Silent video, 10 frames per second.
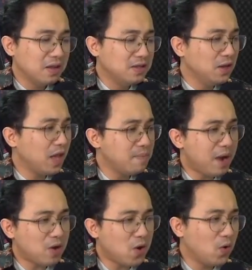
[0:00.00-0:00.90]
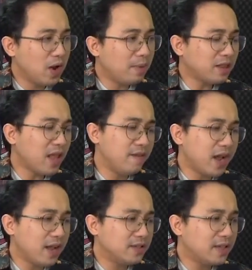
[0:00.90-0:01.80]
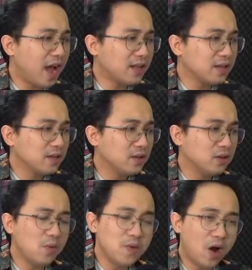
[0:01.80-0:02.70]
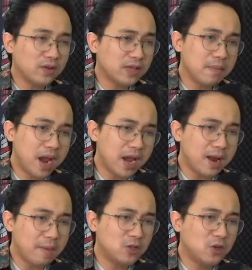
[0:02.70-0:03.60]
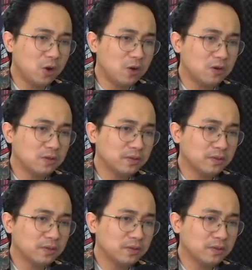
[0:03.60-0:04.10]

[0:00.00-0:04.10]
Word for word: Nhiều tên Marco đã bắt tay với cảnh sát, cùng họ giăng bẫy để bắt Chun.